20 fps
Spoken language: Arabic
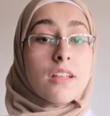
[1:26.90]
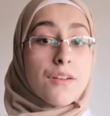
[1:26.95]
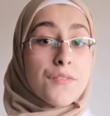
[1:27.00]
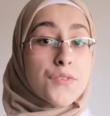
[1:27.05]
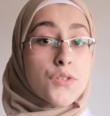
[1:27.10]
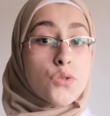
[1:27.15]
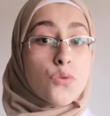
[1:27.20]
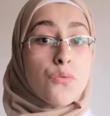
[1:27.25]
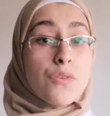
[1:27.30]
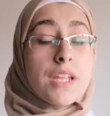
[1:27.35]
الطرف
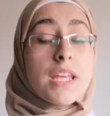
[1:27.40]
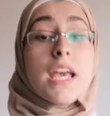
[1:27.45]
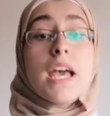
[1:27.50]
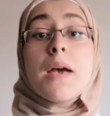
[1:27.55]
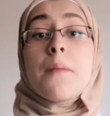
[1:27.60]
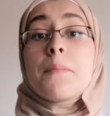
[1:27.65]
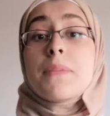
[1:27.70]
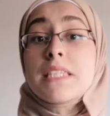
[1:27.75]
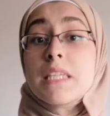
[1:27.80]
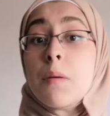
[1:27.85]
السفلي
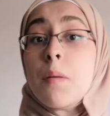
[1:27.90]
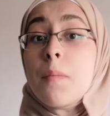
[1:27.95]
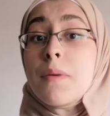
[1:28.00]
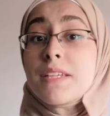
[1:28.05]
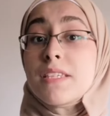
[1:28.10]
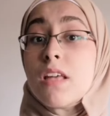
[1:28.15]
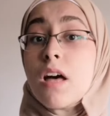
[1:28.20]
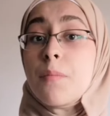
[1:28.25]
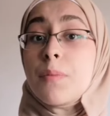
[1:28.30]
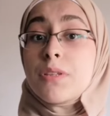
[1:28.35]
بسبب
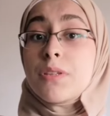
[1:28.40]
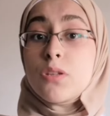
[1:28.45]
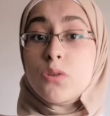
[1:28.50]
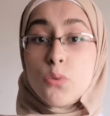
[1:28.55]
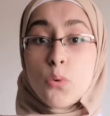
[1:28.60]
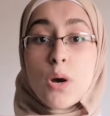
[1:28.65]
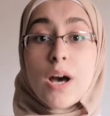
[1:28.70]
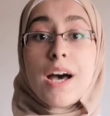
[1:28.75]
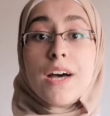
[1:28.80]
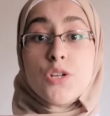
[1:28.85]
إصابة
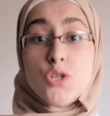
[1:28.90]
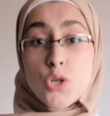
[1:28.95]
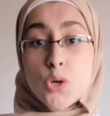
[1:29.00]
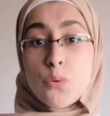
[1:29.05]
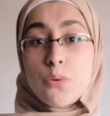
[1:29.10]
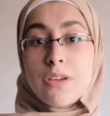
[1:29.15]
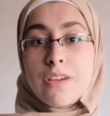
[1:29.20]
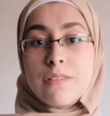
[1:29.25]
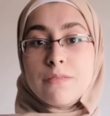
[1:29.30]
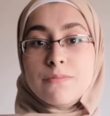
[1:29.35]
النخاع
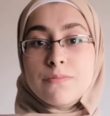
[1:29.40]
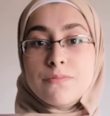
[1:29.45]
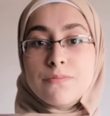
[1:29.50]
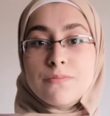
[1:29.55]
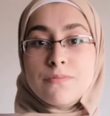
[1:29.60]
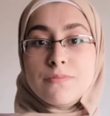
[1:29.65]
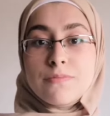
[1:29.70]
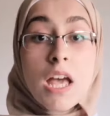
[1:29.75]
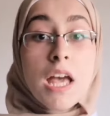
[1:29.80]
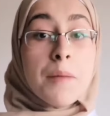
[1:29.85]
الشوكي
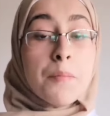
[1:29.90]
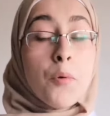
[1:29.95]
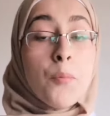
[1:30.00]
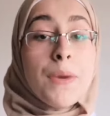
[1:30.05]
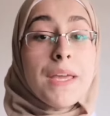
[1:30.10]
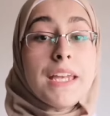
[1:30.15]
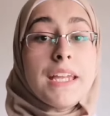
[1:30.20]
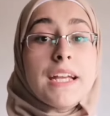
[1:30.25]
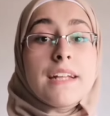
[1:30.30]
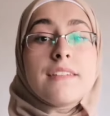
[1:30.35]

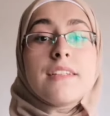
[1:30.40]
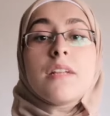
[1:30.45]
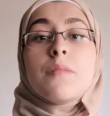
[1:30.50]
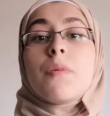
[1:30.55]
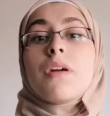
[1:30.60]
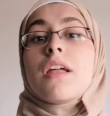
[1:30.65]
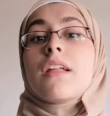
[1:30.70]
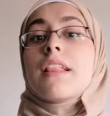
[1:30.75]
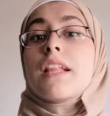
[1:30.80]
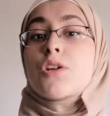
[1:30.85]
ممكن يؤدي
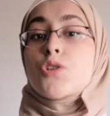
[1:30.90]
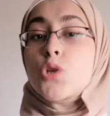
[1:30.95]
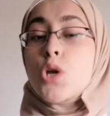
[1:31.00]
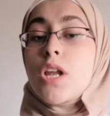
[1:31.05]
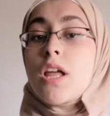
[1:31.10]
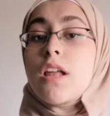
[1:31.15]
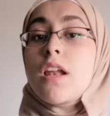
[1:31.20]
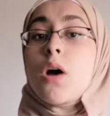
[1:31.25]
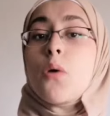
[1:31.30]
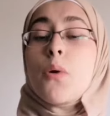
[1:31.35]
المرض
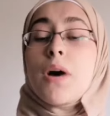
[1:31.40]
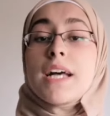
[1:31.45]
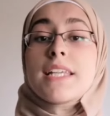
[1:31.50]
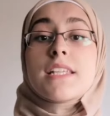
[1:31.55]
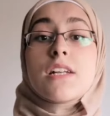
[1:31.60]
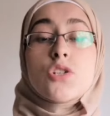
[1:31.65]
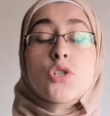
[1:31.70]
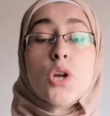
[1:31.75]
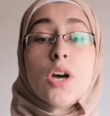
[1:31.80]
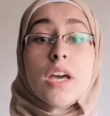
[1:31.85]
للشلل أو
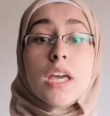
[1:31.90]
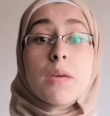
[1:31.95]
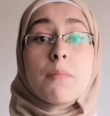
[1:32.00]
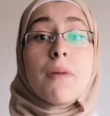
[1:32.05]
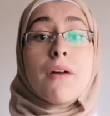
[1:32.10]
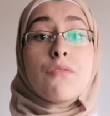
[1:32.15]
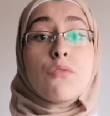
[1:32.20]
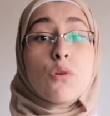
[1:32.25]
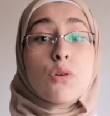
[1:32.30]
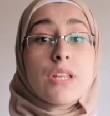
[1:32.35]
خزل شقي
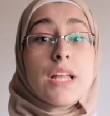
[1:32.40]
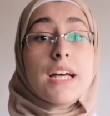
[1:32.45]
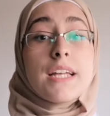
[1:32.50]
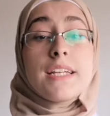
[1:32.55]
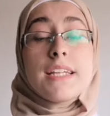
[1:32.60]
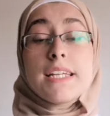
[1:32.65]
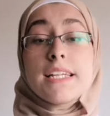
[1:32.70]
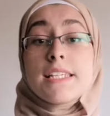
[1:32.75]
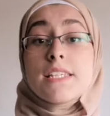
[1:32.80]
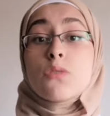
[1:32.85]
مع
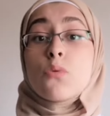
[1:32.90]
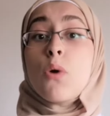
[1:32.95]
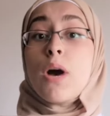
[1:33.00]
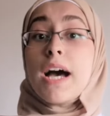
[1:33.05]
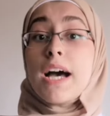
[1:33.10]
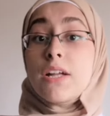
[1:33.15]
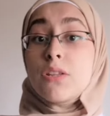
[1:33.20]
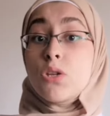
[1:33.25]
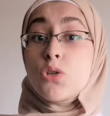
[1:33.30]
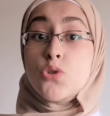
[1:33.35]
فقدان حس
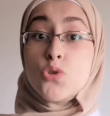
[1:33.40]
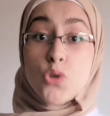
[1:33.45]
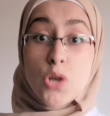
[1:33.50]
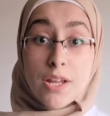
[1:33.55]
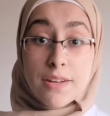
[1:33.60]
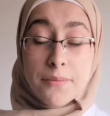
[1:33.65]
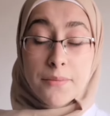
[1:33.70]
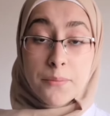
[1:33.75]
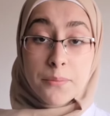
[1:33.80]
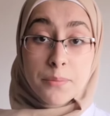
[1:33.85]
أحادي
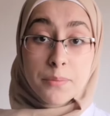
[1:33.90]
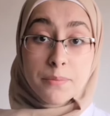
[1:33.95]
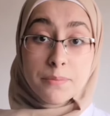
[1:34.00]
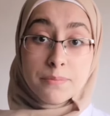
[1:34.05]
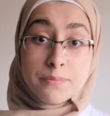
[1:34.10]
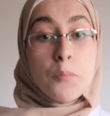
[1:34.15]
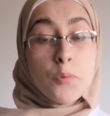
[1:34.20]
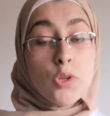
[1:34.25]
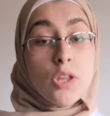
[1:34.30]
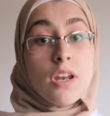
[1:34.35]
الجانب
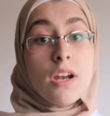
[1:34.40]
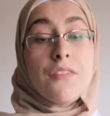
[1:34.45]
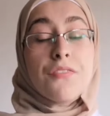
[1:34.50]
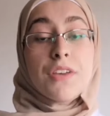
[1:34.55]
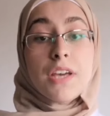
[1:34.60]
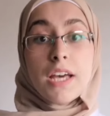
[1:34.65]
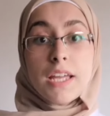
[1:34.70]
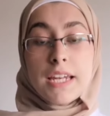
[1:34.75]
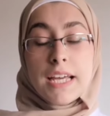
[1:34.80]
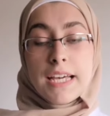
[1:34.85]

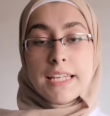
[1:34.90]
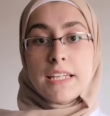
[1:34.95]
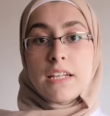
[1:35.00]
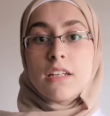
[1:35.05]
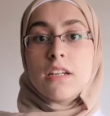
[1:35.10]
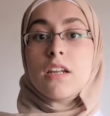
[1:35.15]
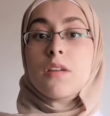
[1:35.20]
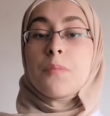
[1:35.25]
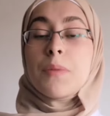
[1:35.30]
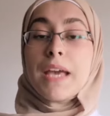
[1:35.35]
مترافقا
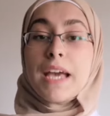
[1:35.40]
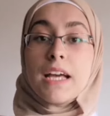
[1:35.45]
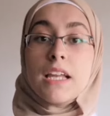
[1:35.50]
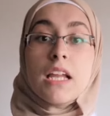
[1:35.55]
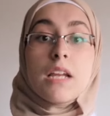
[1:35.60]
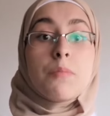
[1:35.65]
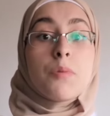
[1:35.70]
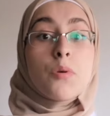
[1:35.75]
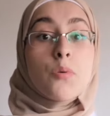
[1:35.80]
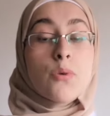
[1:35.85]
أحيانا
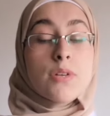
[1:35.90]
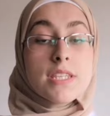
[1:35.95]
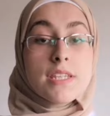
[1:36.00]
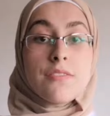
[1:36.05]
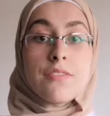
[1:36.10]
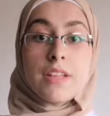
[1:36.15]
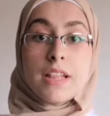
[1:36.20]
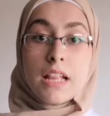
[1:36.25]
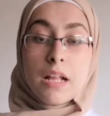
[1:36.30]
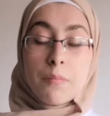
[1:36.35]
بخلل
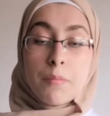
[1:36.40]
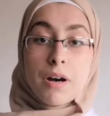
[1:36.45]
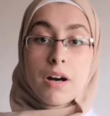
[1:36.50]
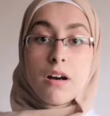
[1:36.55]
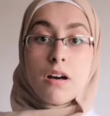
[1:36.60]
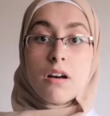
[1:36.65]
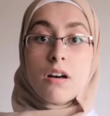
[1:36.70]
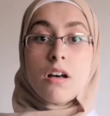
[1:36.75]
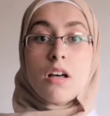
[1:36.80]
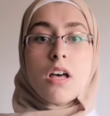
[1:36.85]
بوظيفة
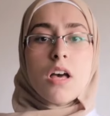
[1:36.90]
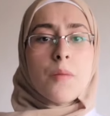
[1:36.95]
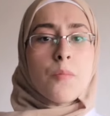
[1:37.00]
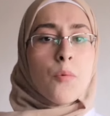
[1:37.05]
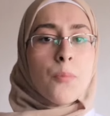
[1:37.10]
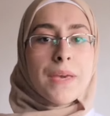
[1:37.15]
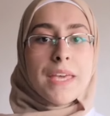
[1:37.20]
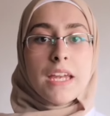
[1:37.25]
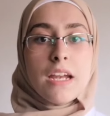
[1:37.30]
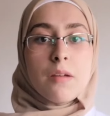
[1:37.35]
الأمعاء
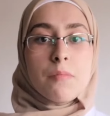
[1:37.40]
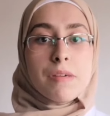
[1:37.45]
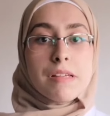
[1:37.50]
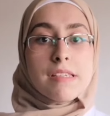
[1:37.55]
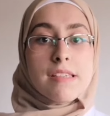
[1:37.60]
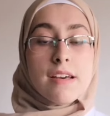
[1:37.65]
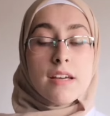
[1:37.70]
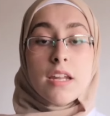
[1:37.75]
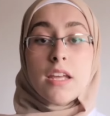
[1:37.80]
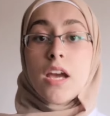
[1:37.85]
ممكن
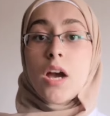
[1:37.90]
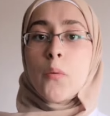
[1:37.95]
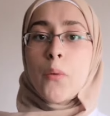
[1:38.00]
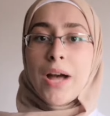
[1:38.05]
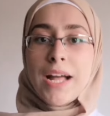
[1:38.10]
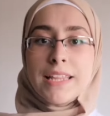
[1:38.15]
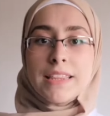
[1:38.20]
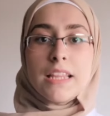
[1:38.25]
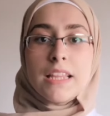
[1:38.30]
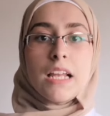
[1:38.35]
المثانة أو
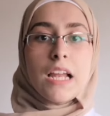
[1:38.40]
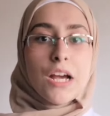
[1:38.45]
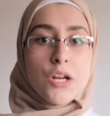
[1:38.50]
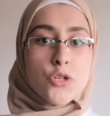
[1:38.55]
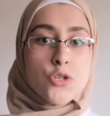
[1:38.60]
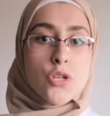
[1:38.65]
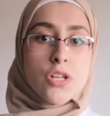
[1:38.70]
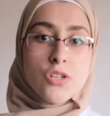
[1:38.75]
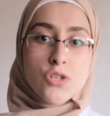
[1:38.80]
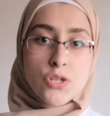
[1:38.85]
حتى
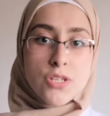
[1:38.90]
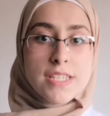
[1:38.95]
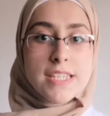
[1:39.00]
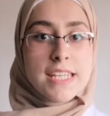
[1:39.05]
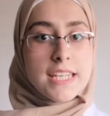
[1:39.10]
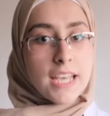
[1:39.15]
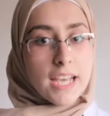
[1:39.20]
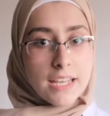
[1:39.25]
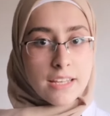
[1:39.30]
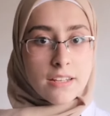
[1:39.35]
العجز
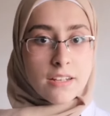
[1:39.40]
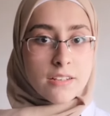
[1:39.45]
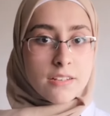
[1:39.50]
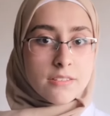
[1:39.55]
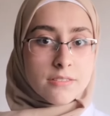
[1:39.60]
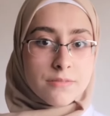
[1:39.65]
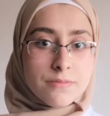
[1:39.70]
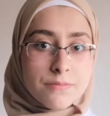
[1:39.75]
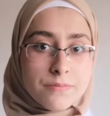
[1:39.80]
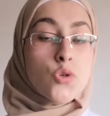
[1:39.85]
الجنسي أحيانا
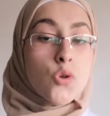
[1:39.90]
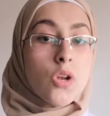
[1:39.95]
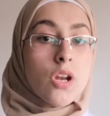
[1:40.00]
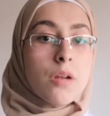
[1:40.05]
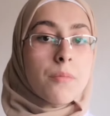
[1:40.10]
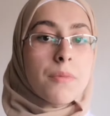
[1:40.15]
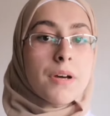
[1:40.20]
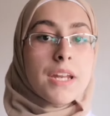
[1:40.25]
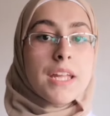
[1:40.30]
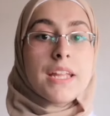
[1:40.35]
بيشعر
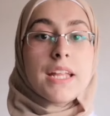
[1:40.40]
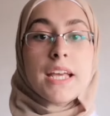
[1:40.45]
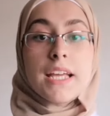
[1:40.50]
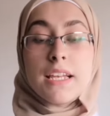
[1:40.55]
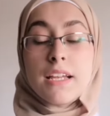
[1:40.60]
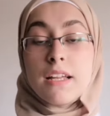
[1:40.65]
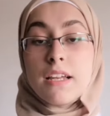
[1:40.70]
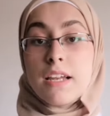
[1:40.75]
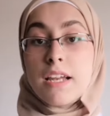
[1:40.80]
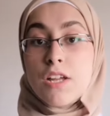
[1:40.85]
المريض
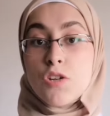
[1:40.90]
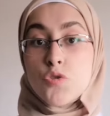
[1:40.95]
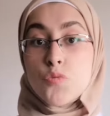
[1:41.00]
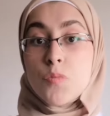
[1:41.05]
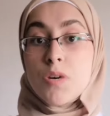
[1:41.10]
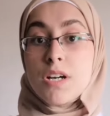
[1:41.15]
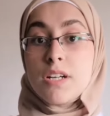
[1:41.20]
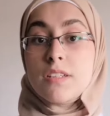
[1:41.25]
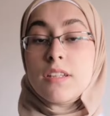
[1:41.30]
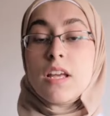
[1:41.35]
خلال
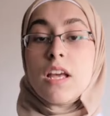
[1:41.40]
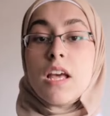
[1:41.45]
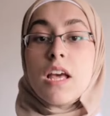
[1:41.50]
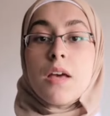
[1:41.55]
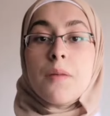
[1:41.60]
الهجمات